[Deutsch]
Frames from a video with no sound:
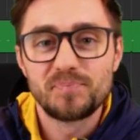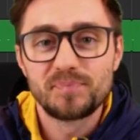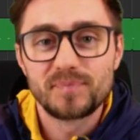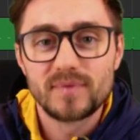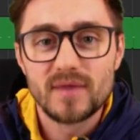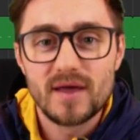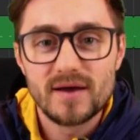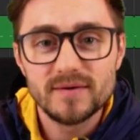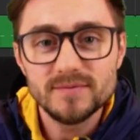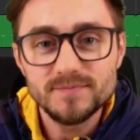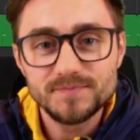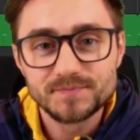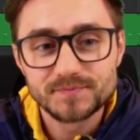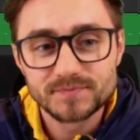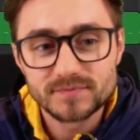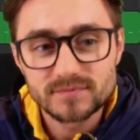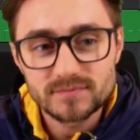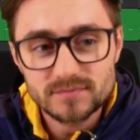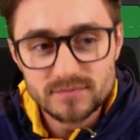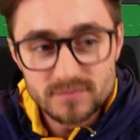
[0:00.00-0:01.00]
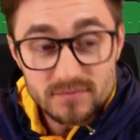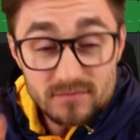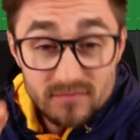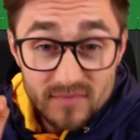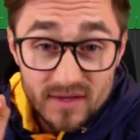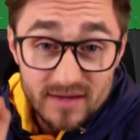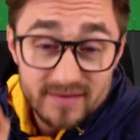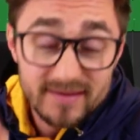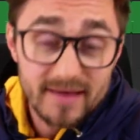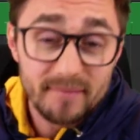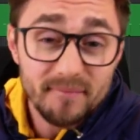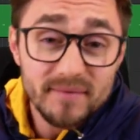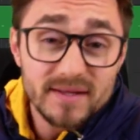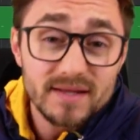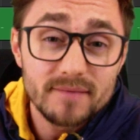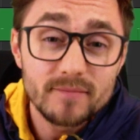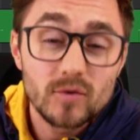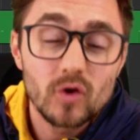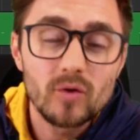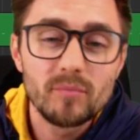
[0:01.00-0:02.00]
Ja, denn mit
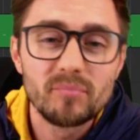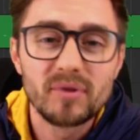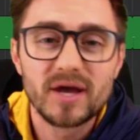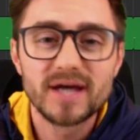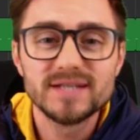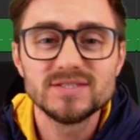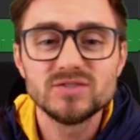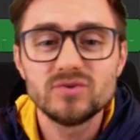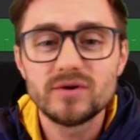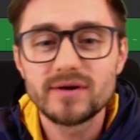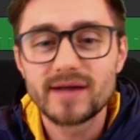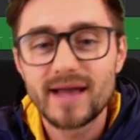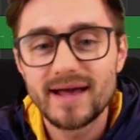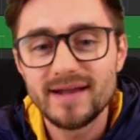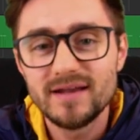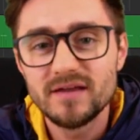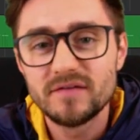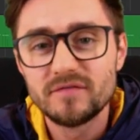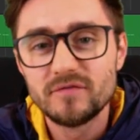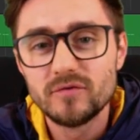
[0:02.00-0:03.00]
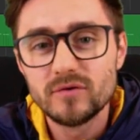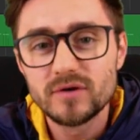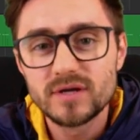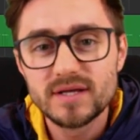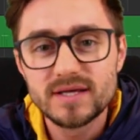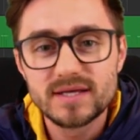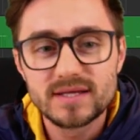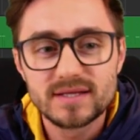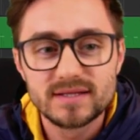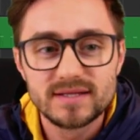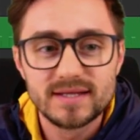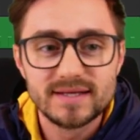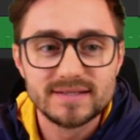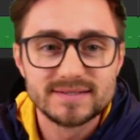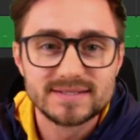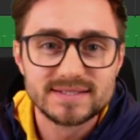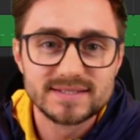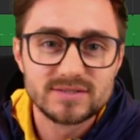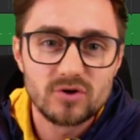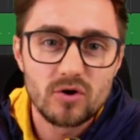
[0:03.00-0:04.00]
dem Kompressor kann ich wirklich den
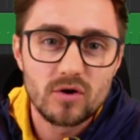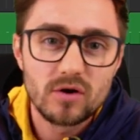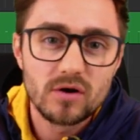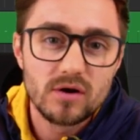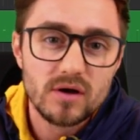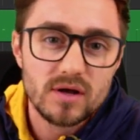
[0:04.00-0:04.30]
Song,